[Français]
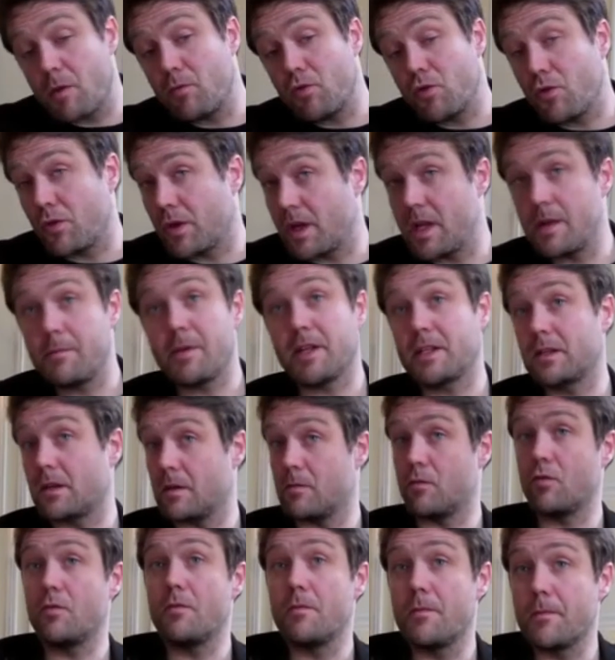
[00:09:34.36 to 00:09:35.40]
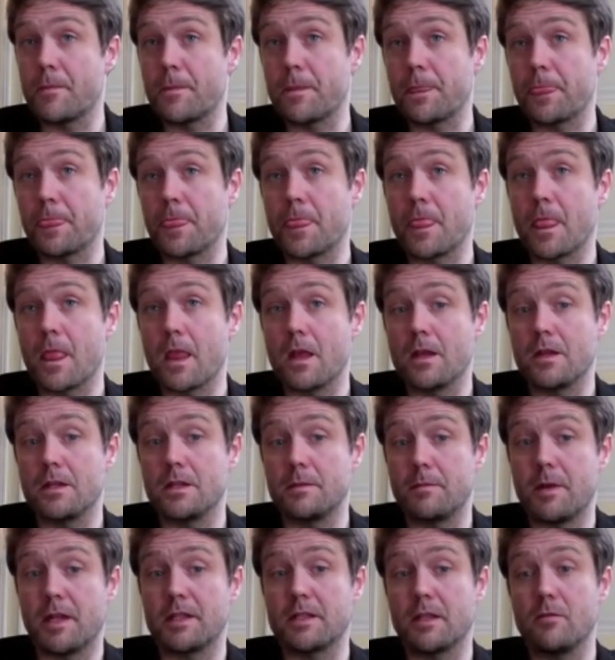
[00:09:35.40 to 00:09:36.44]
moi, mon anglais n'est pas très bon.
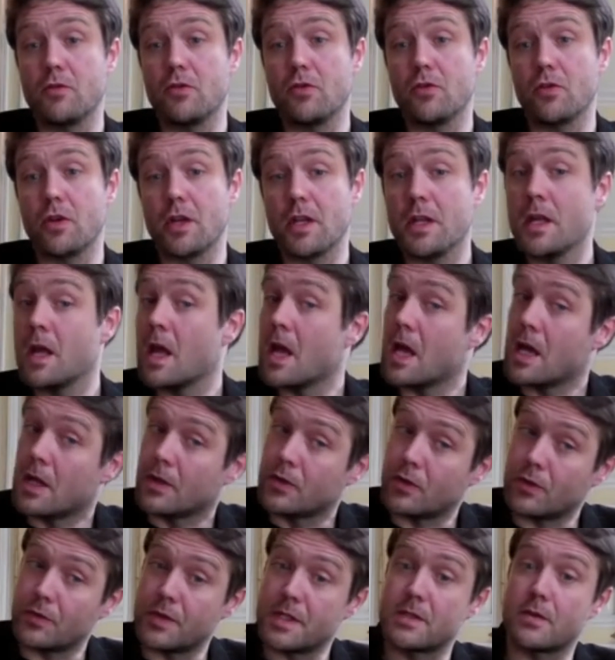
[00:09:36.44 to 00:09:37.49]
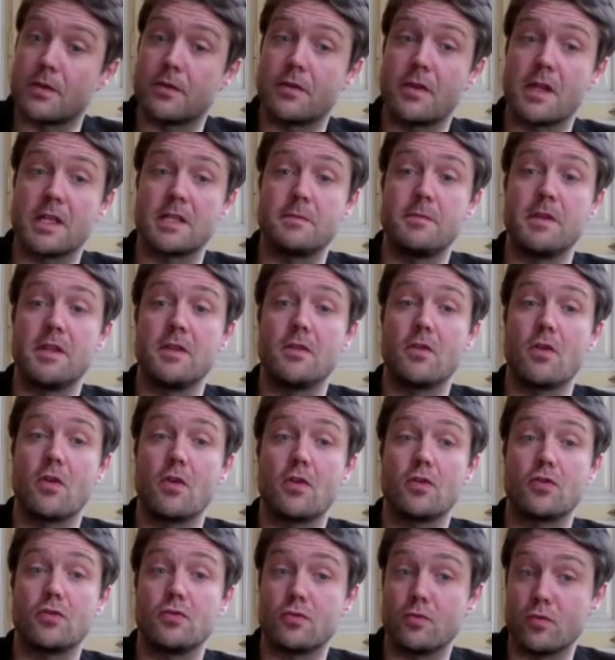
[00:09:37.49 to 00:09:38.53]
J'ai pas un très bon anglais. Tandis que
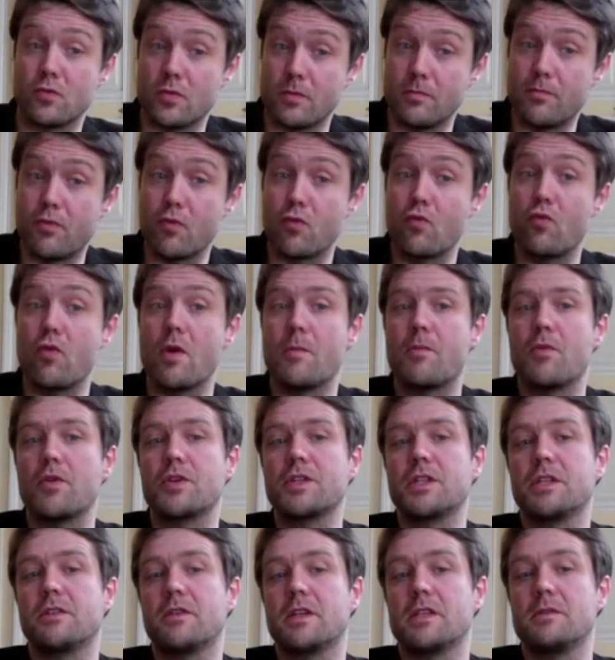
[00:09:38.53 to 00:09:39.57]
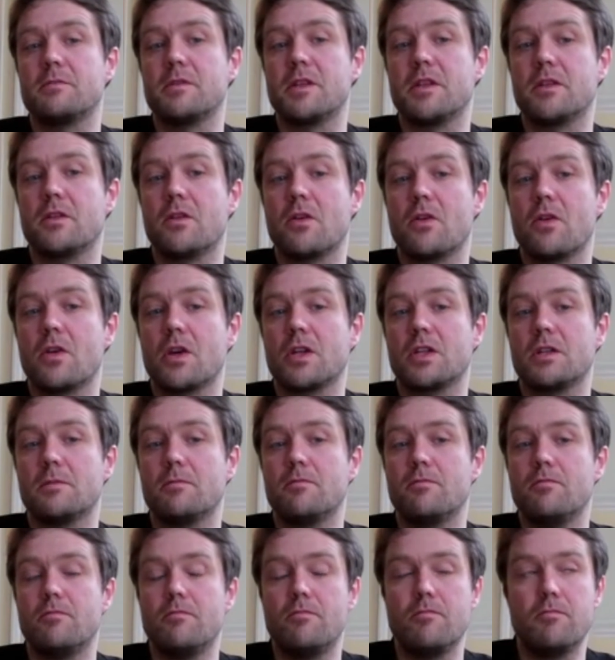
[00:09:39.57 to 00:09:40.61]
Fassbinder, je me suis beaucoup approché de Fassbinder et
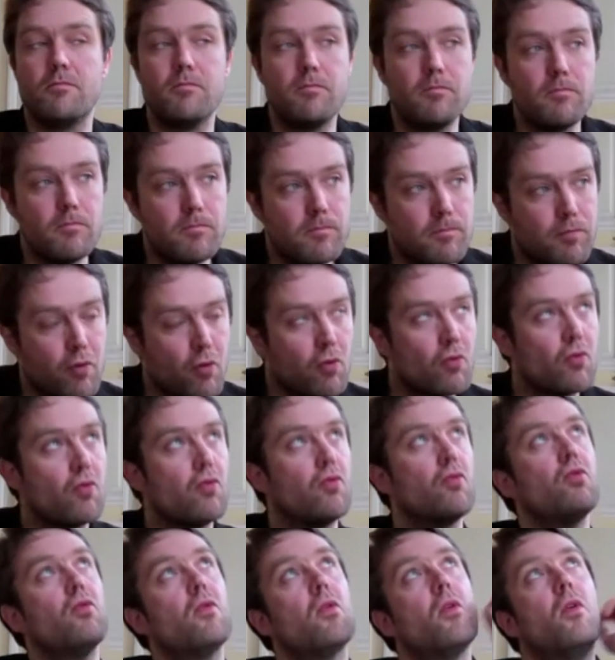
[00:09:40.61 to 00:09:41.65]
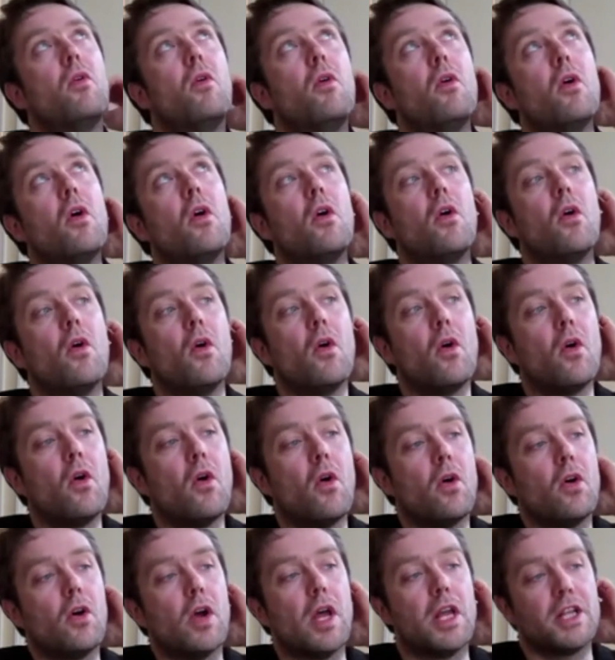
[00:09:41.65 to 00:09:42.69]
j'ai beaucoup. Euh,
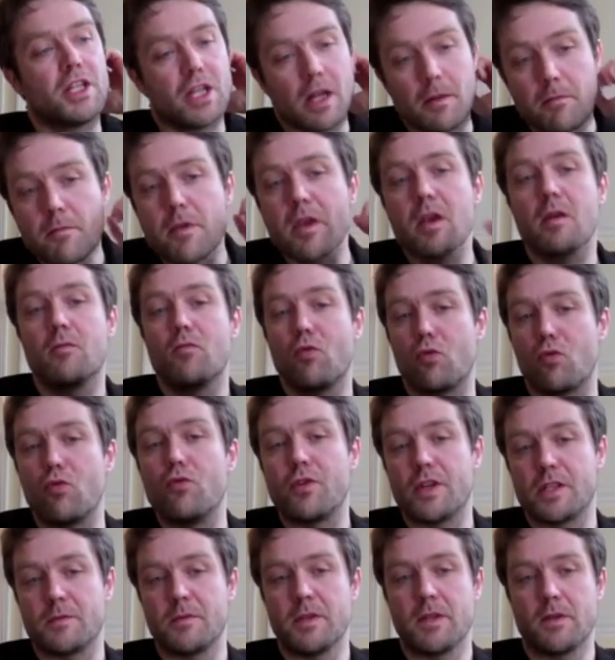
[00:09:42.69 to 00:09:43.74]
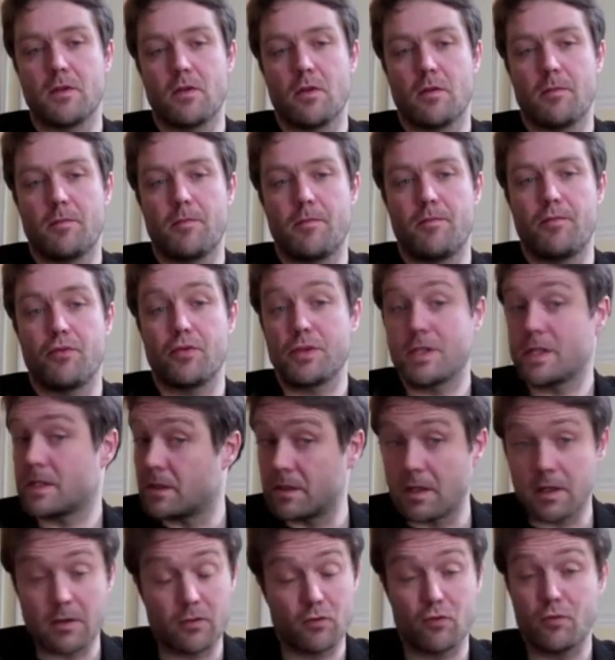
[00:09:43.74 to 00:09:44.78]
et j'admire beaucoup Fassbinder pour
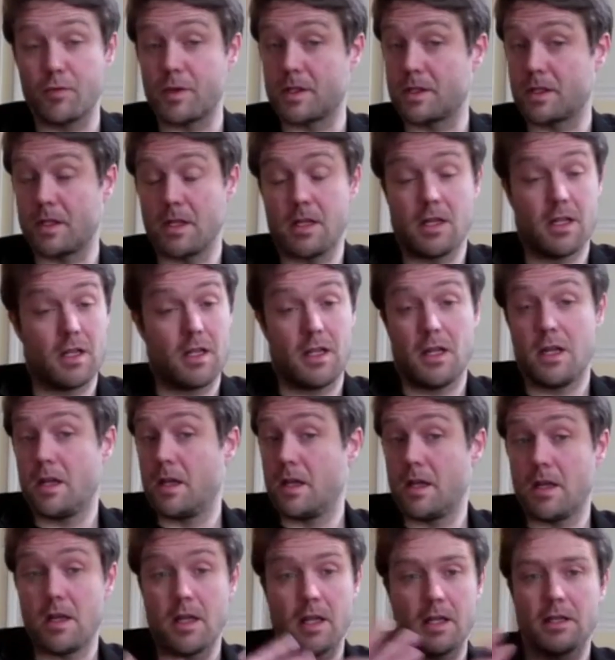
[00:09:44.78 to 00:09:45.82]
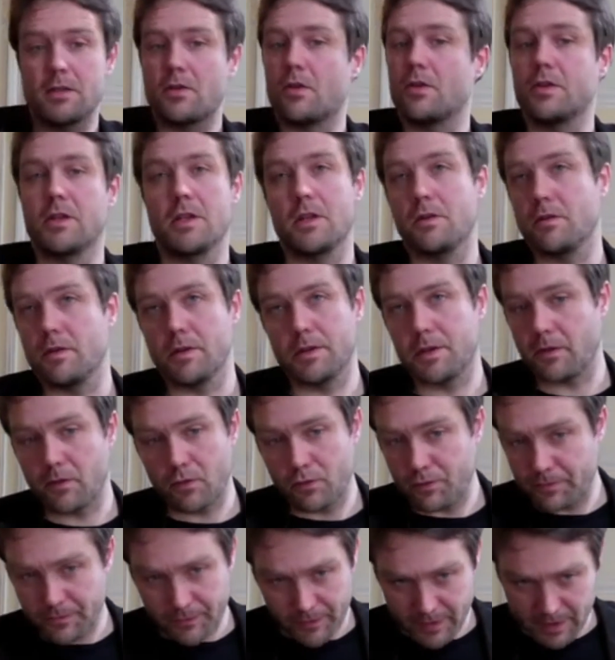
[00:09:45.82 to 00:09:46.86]
ses interviews parce qu'il est, extraordinaire est,
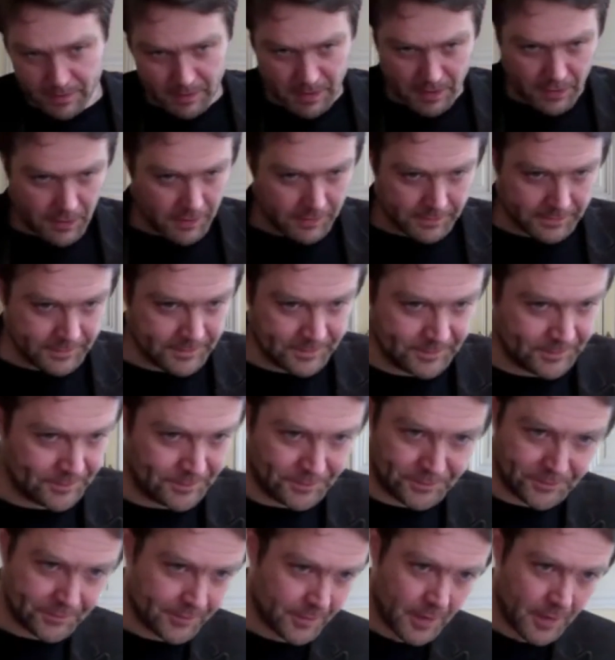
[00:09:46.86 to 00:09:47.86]
il extraordinaire,